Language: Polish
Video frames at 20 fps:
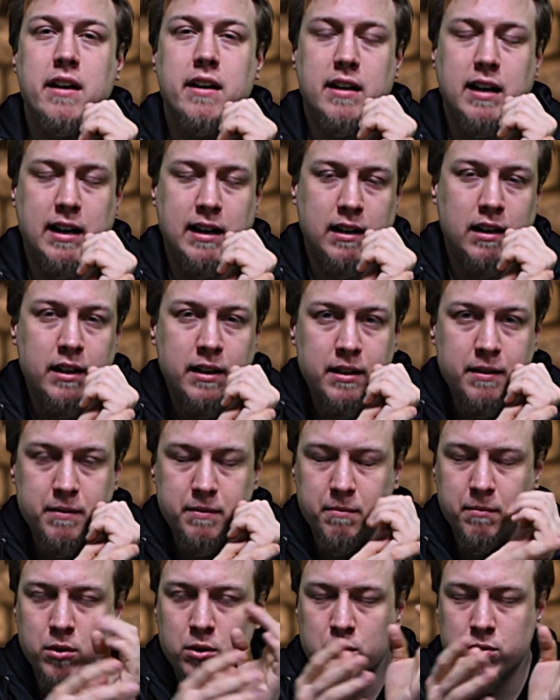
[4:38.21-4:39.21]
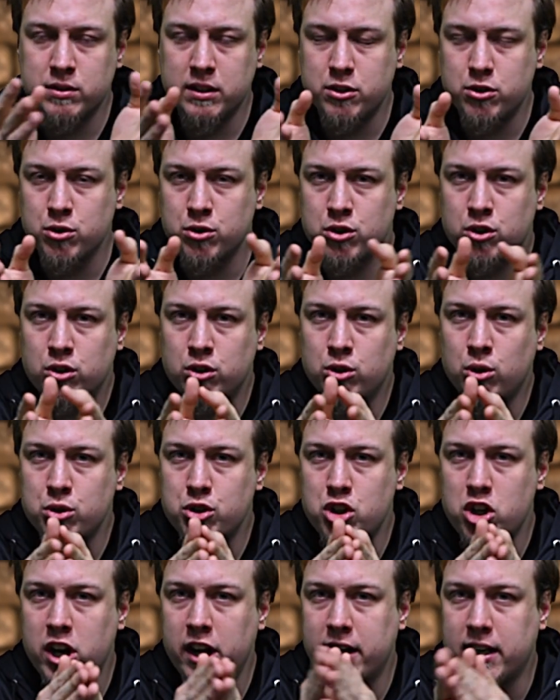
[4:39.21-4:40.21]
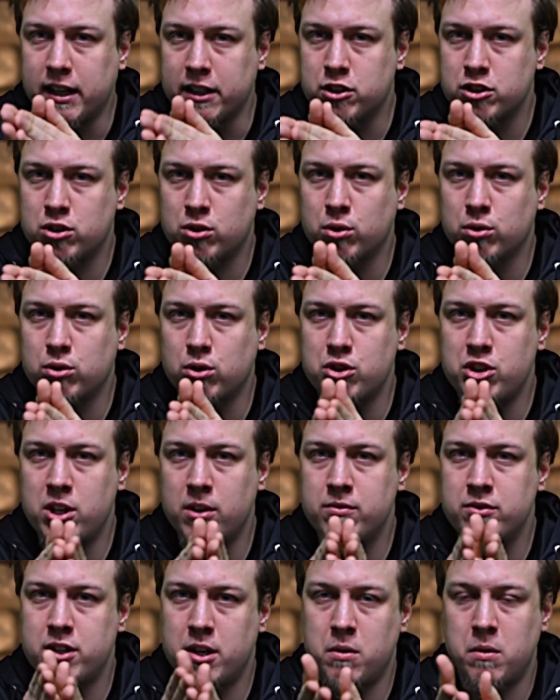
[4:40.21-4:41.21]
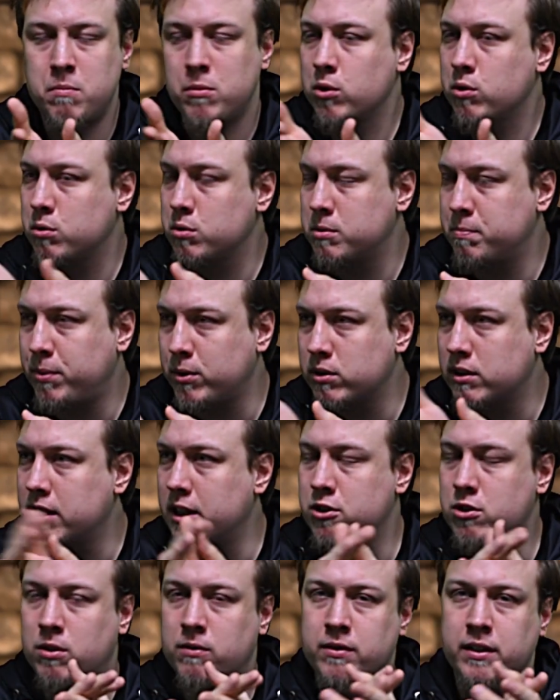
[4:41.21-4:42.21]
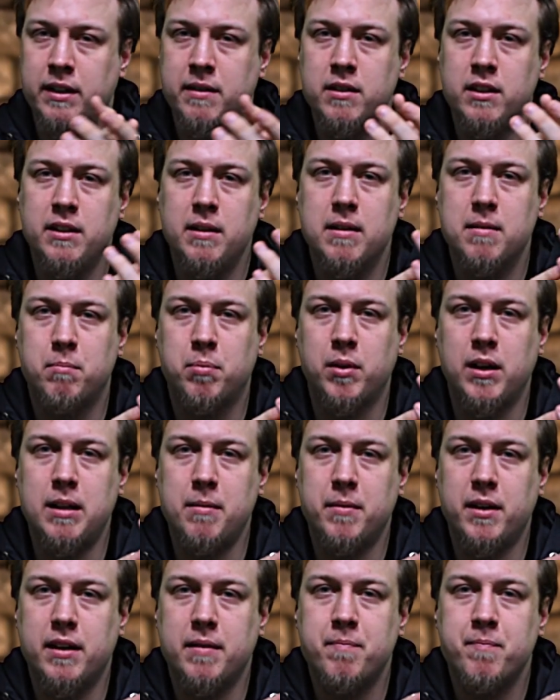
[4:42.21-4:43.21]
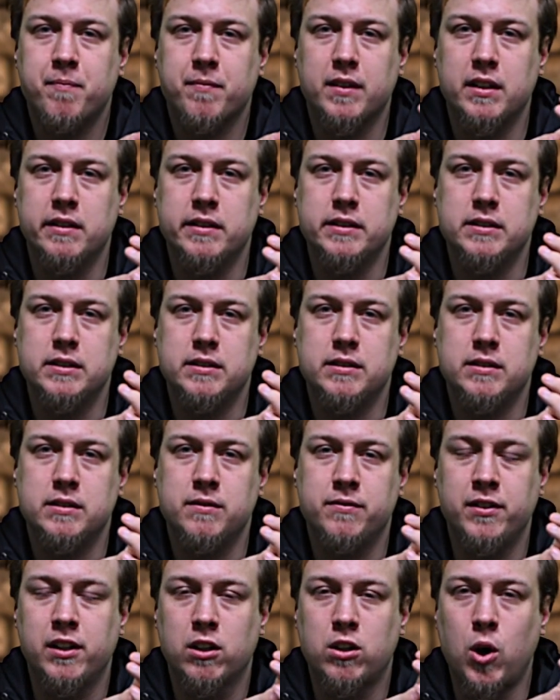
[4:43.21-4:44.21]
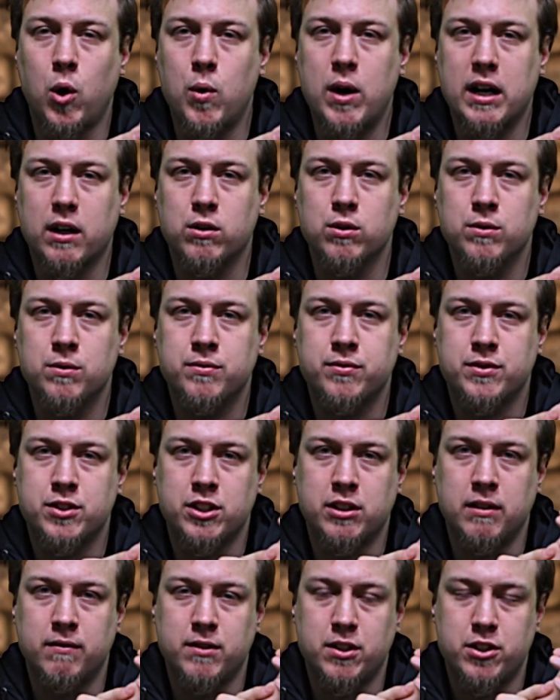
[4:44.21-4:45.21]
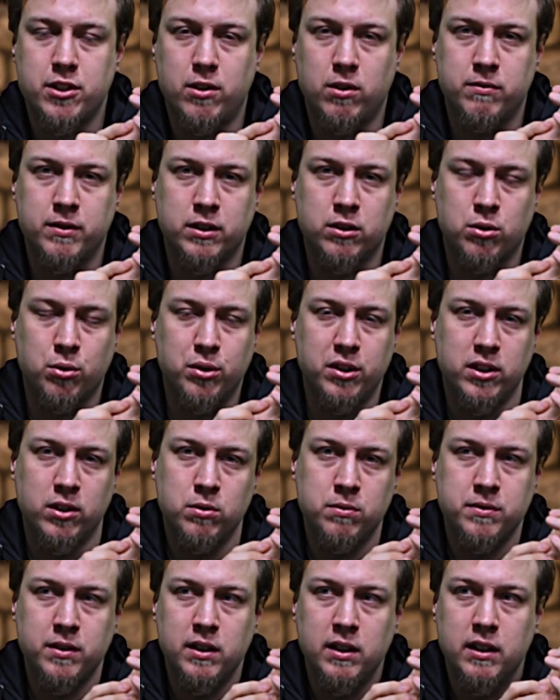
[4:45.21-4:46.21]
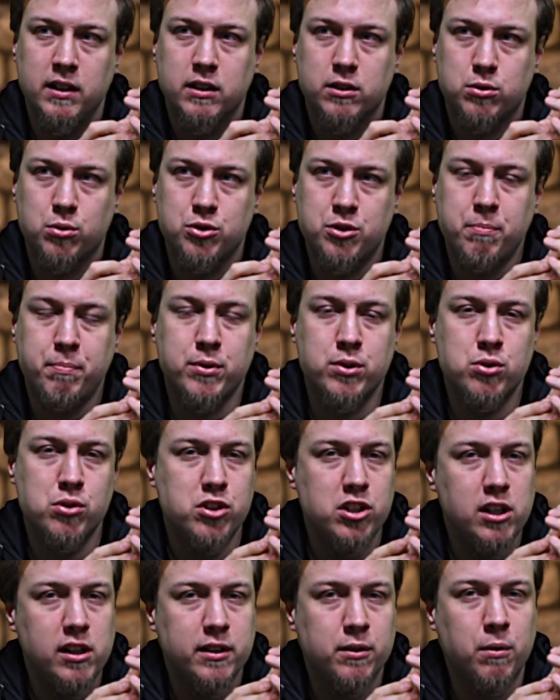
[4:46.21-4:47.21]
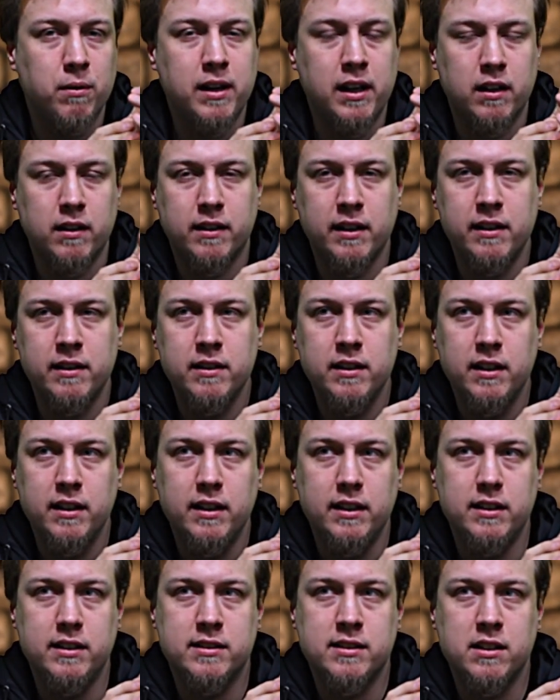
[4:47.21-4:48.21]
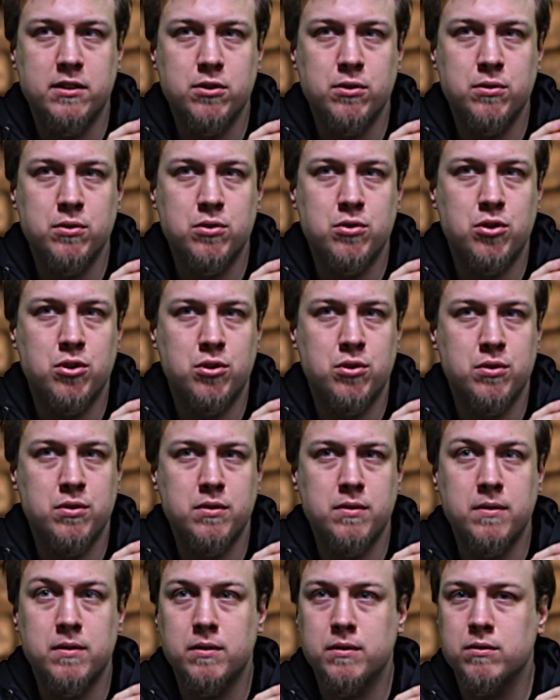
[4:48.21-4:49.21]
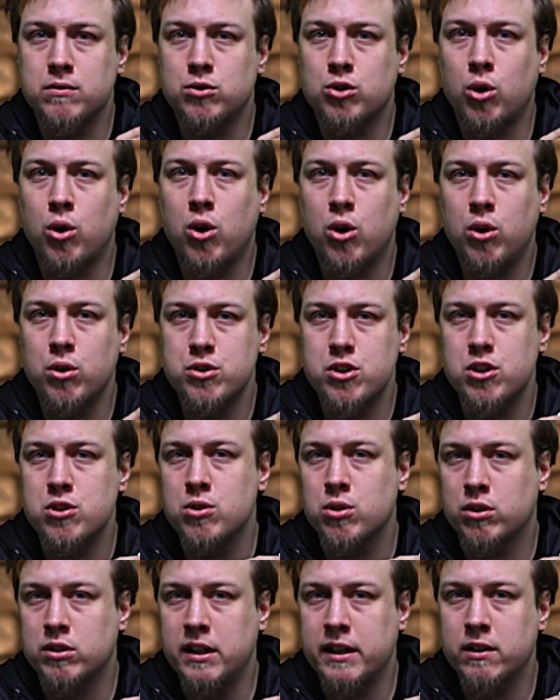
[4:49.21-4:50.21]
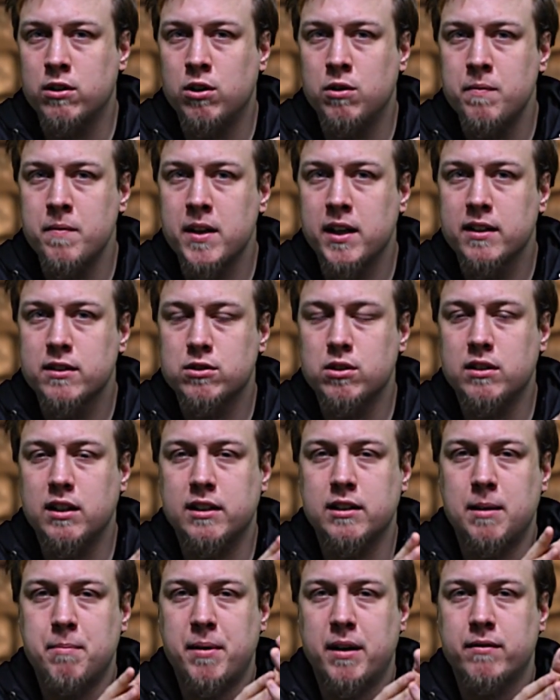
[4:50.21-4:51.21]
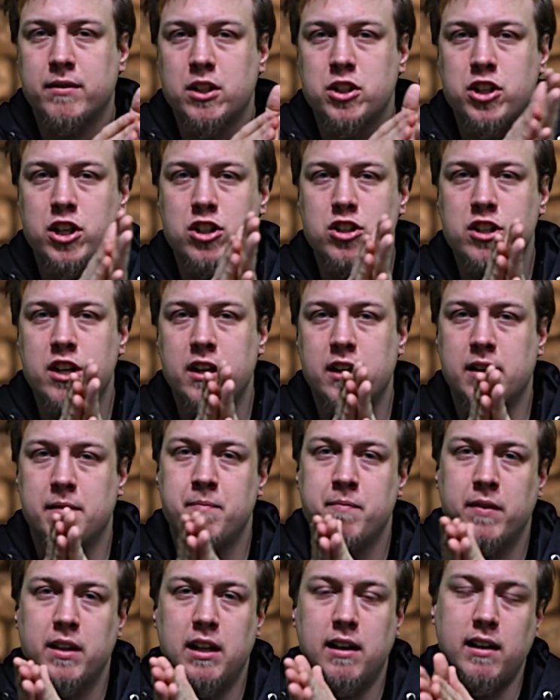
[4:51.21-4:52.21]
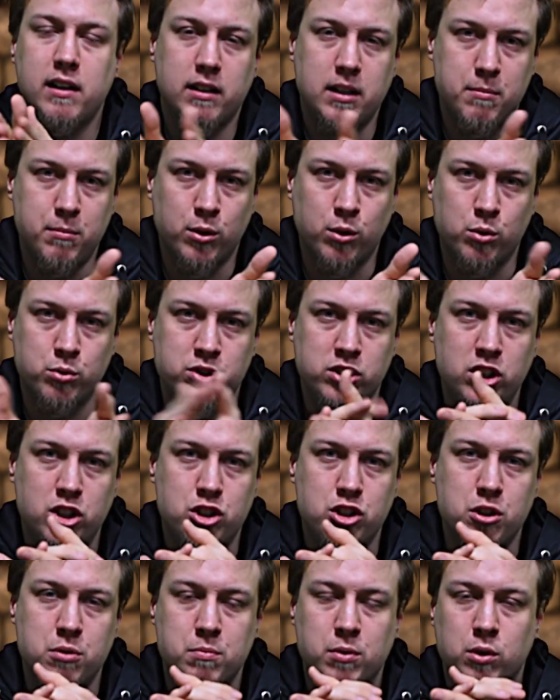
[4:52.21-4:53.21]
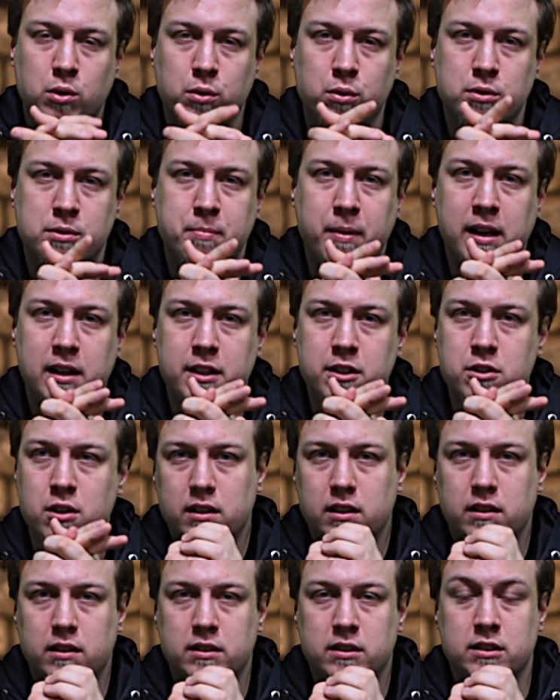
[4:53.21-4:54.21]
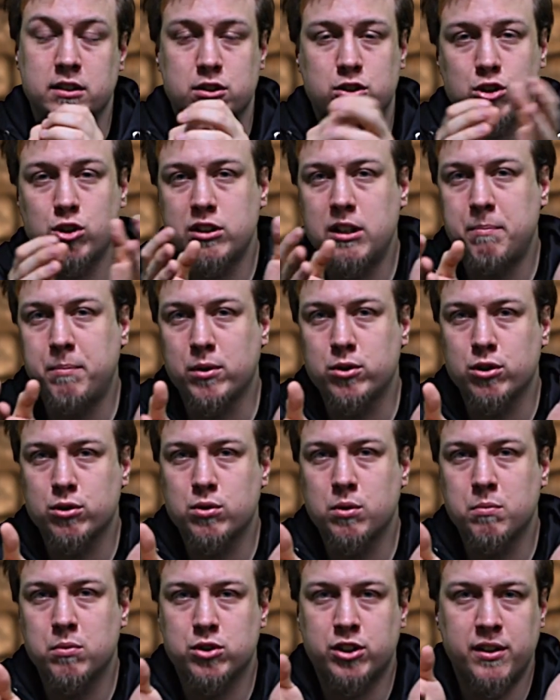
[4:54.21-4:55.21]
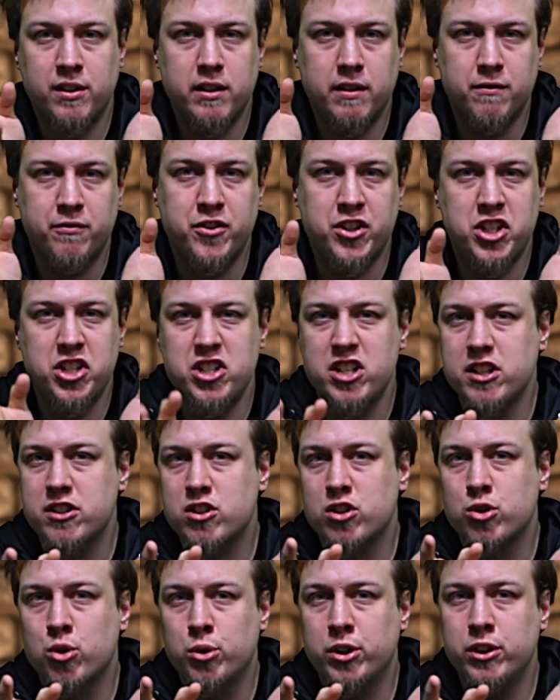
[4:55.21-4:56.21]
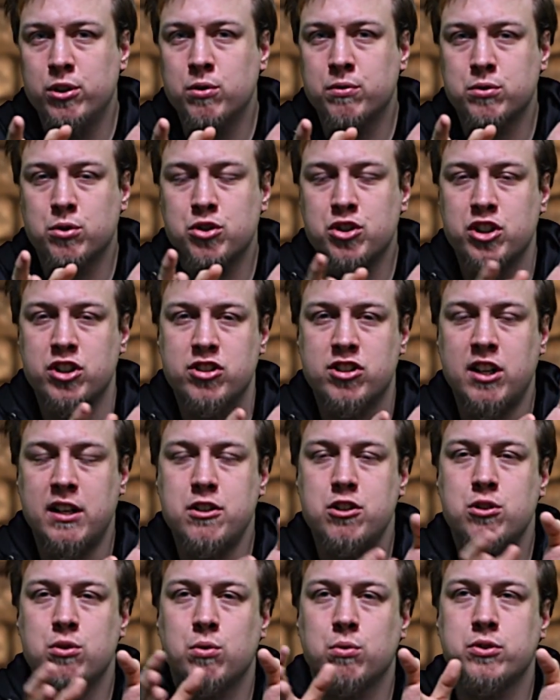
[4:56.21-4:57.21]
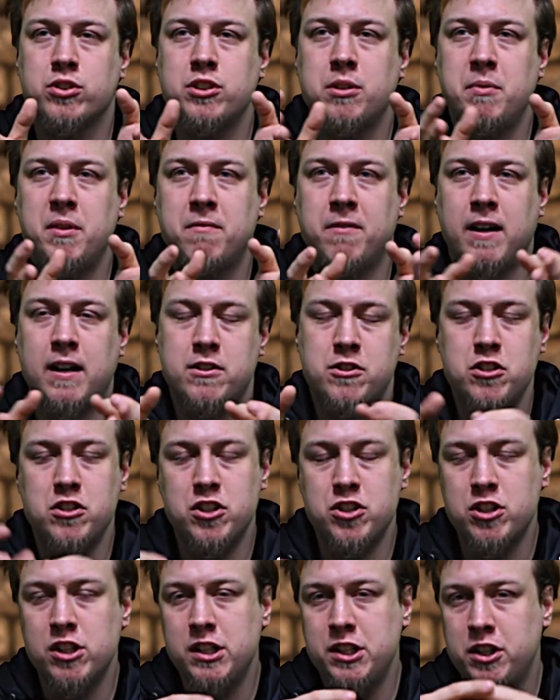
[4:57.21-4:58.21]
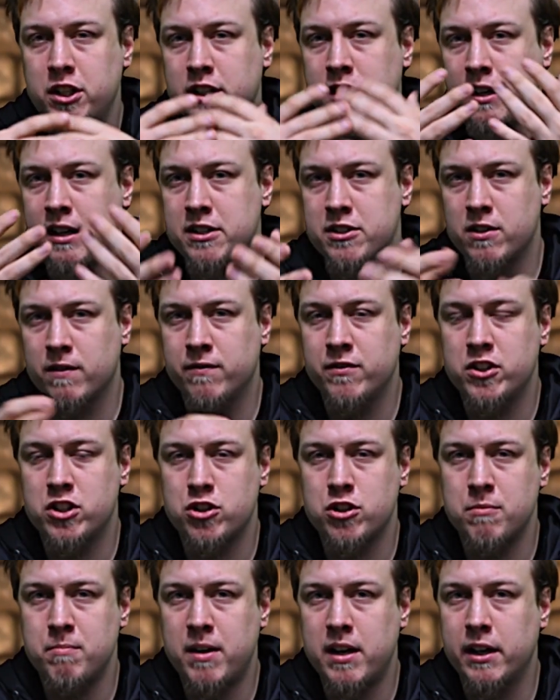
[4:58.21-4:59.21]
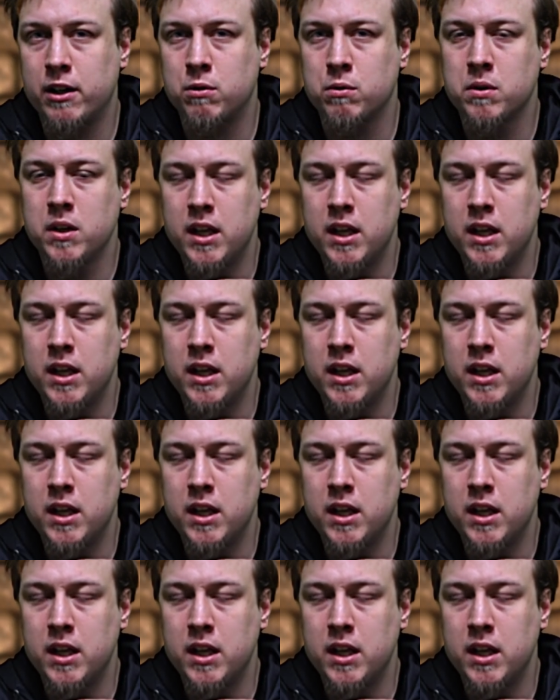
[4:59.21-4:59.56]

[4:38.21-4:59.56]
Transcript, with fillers: Ale mogą zacząć dociekać, skąd to się wzięło, mogą spotkać owe plemię yy, wilkołaków, czy tam właśnie owych druidów, którzy podrzucili tą lalkę i zacząć e, dochodzić do tego, co tak naprawdę się dzieje. Lalkę mogą zniszczyć, mogą ją spalić, e, co na początku może wściec druidów, którzy zaczną z nimi walczyć. Jeżeli gracze wytrzymają